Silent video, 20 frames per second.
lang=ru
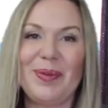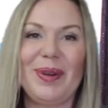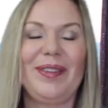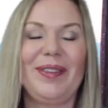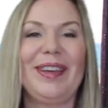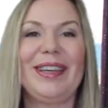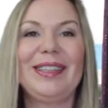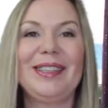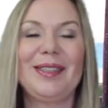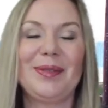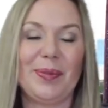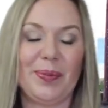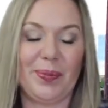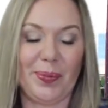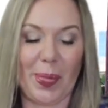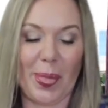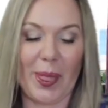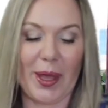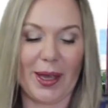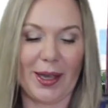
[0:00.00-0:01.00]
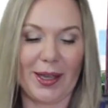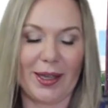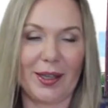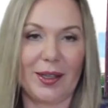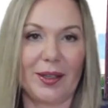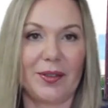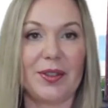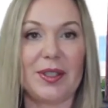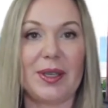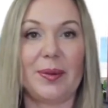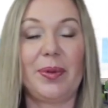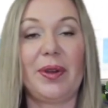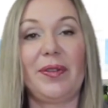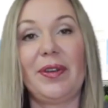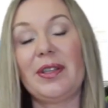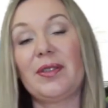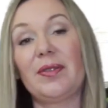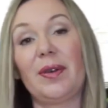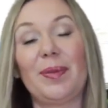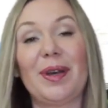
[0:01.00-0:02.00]
Привет! Всем
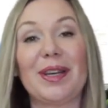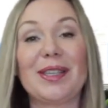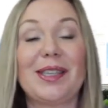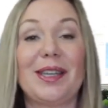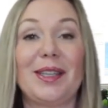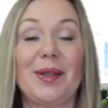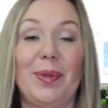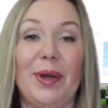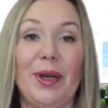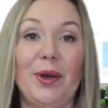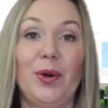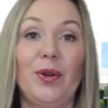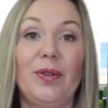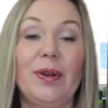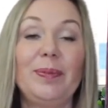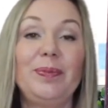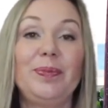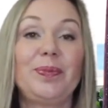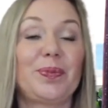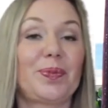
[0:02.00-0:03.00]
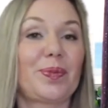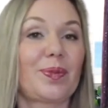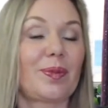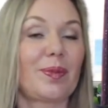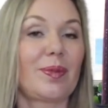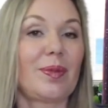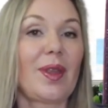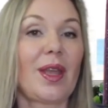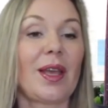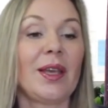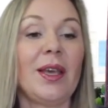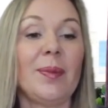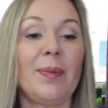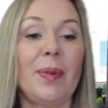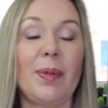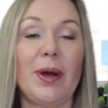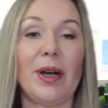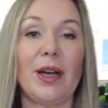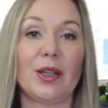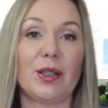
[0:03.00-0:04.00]
привет, с вами Оксана Майкова. Я
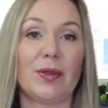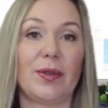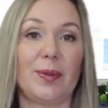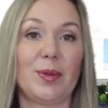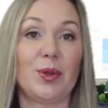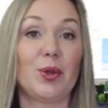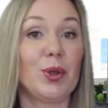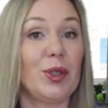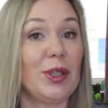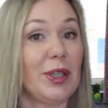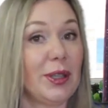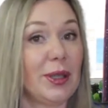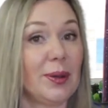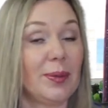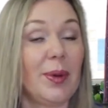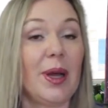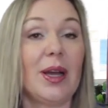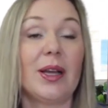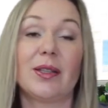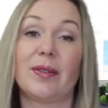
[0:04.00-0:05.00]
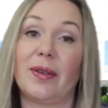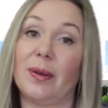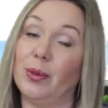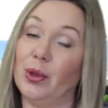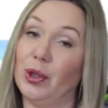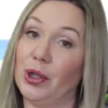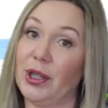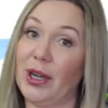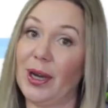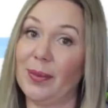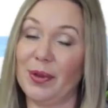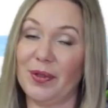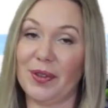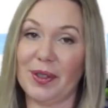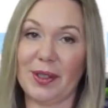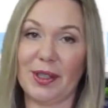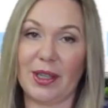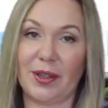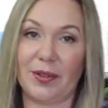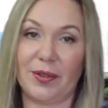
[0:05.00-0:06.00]
помогаю своим студентам, своим ученикам
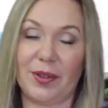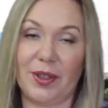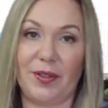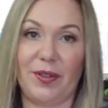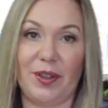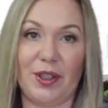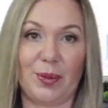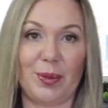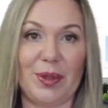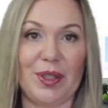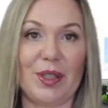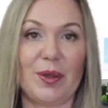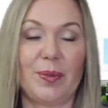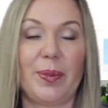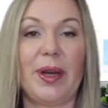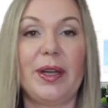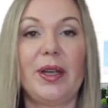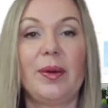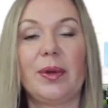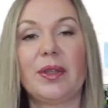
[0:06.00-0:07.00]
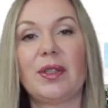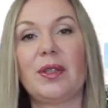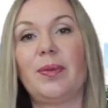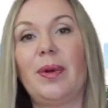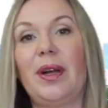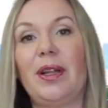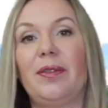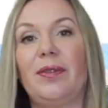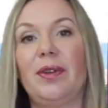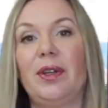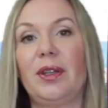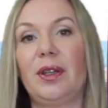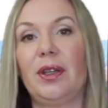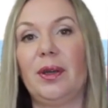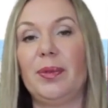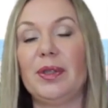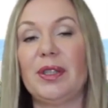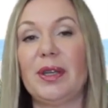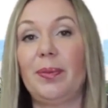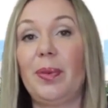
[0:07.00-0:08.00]
инвестировать в недвижимость Испании максимально
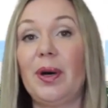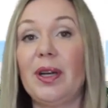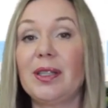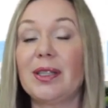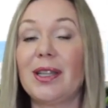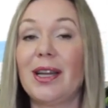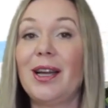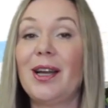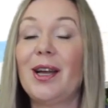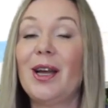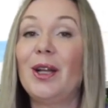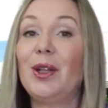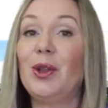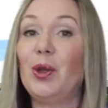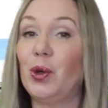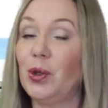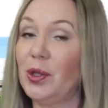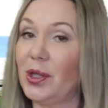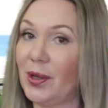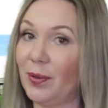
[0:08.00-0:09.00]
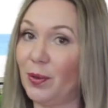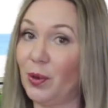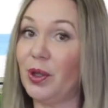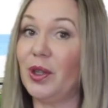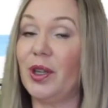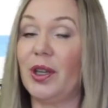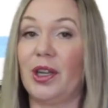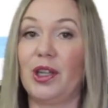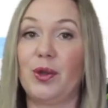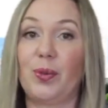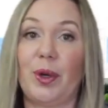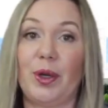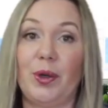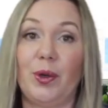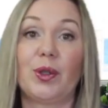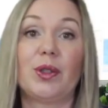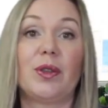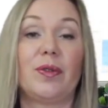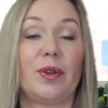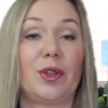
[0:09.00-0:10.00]
выгодно и безопасно, но сегодня речь
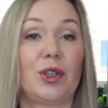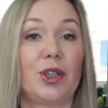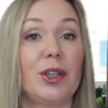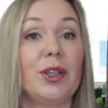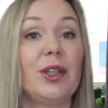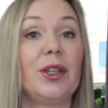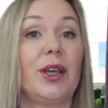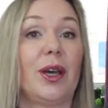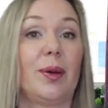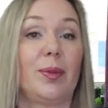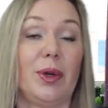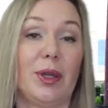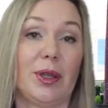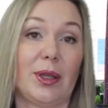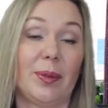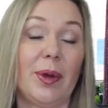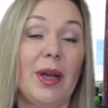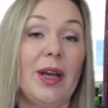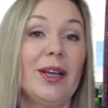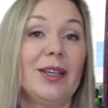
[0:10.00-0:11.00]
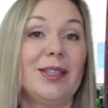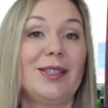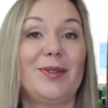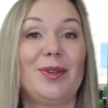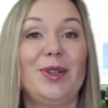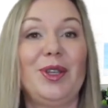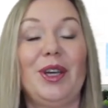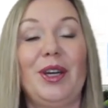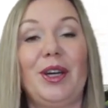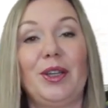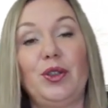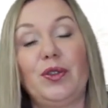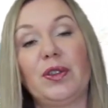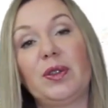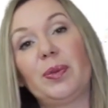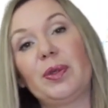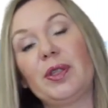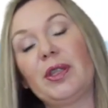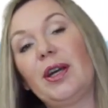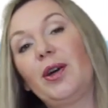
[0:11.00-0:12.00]
пойдет совершенно не об этом. Сегодня я хочу
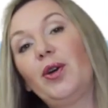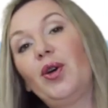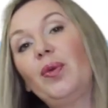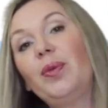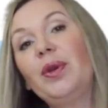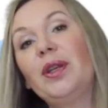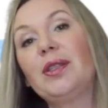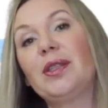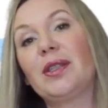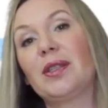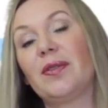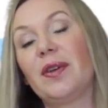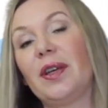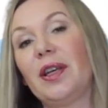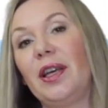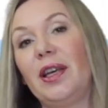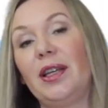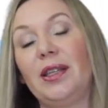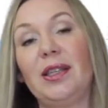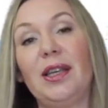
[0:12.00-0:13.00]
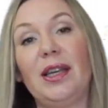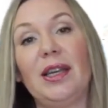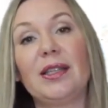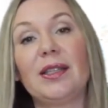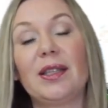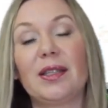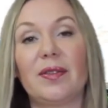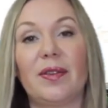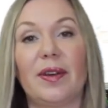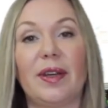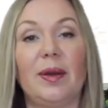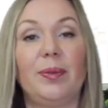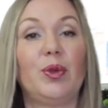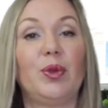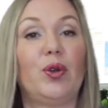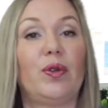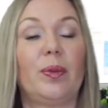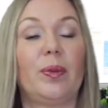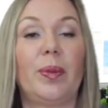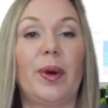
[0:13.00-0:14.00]
вас познакомить со своей идеей, со
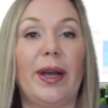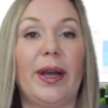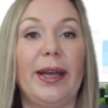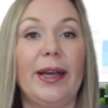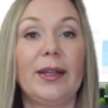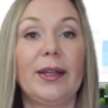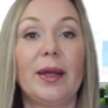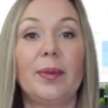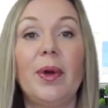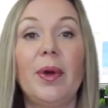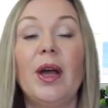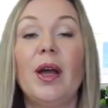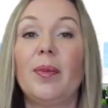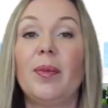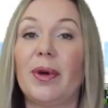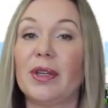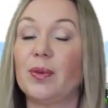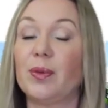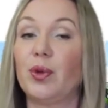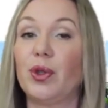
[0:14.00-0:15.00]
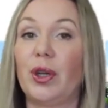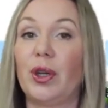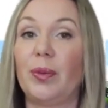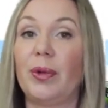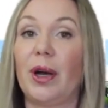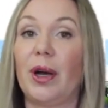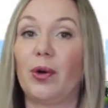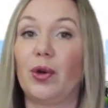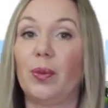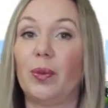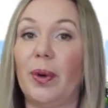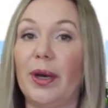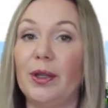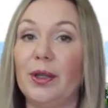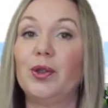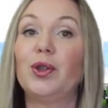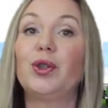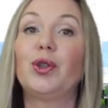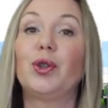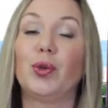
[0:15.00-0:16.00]
своим новым проектом, посмотрим, как он
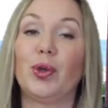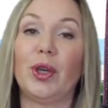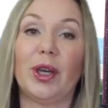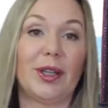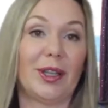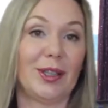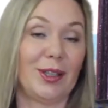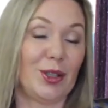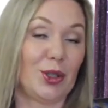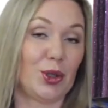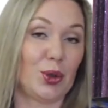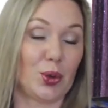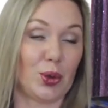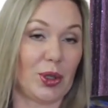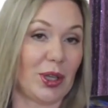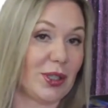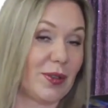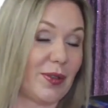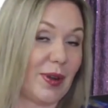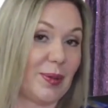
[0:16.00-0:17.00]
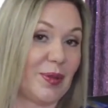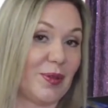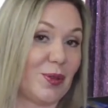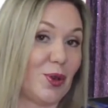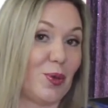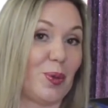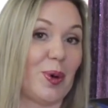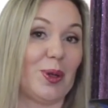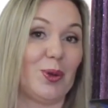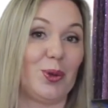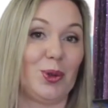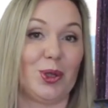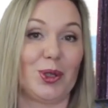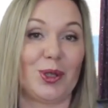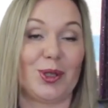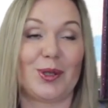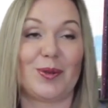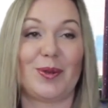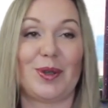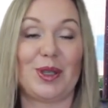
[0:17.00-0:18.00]
пойдет, но ну, я надеюсь, что у нас с вами все
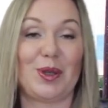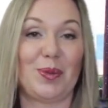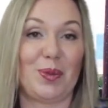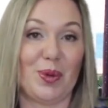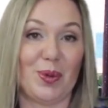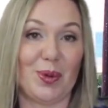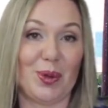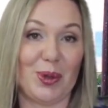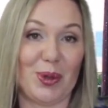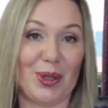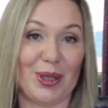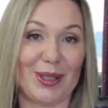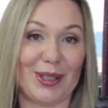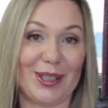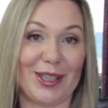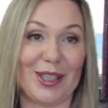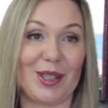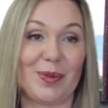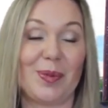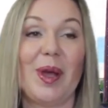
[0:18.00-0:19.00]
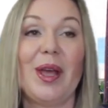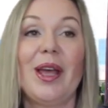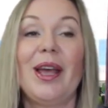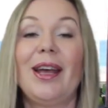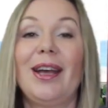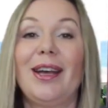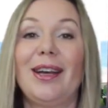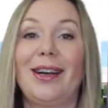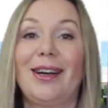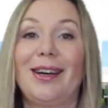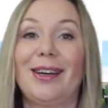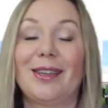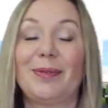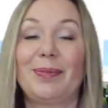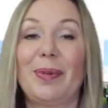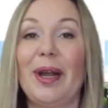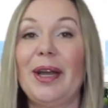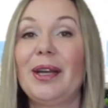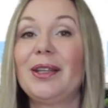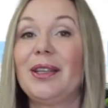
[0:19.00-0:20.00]
получится с вашей помощью, так скажем. А,
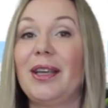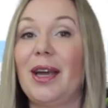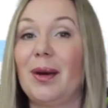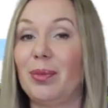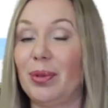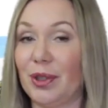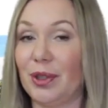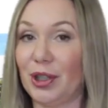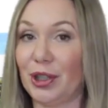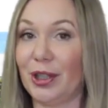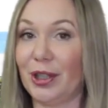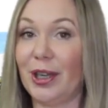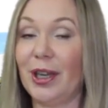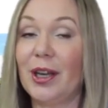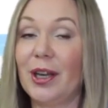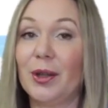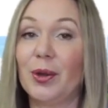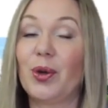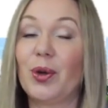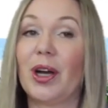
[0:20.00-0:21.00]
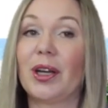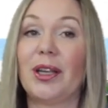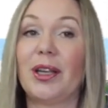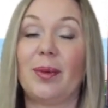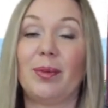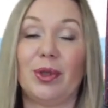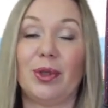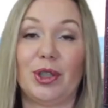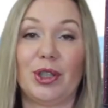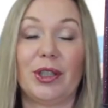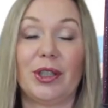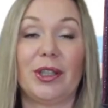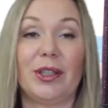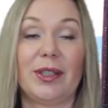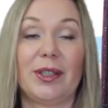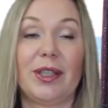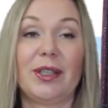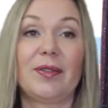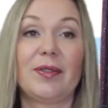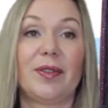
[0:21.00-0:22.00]
проект необычный, ну как необычный,
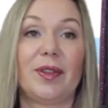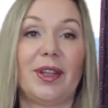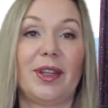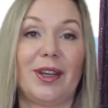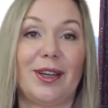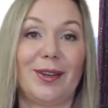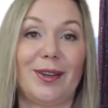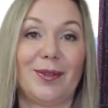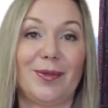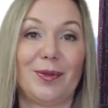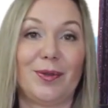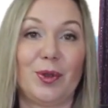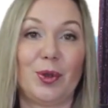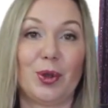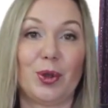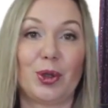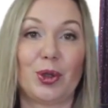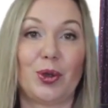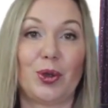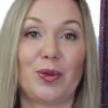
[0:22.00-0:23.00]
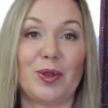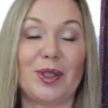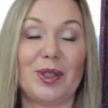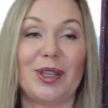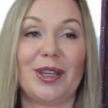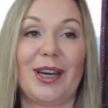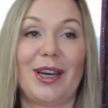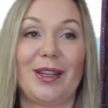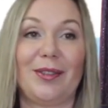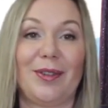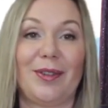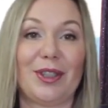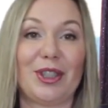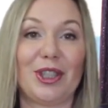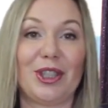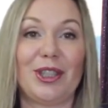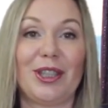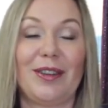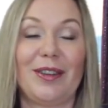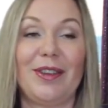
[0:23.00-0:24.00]
естественно, все, что возникает в
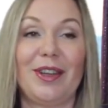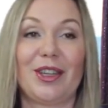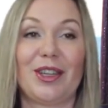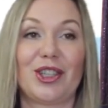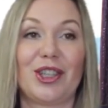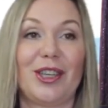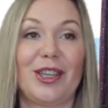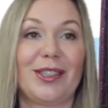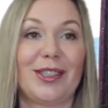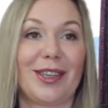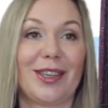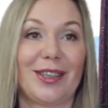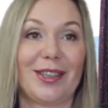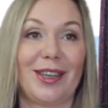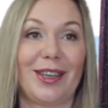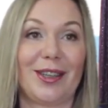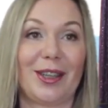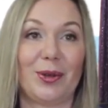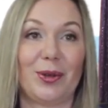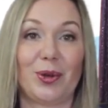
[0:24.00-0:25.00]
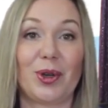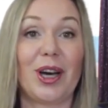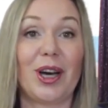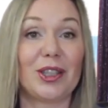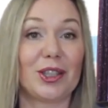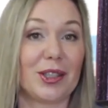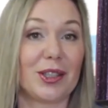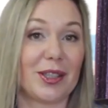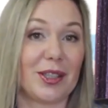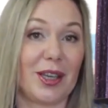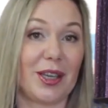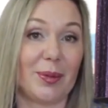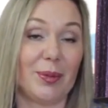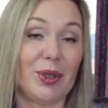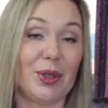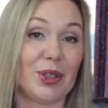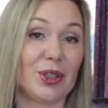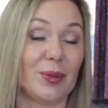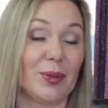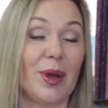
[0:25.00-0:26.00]
вашей голове, рождается когда-то, оно кажется
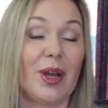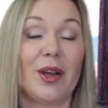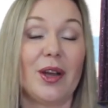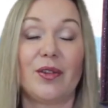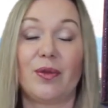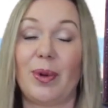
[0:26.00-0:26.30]
необычным.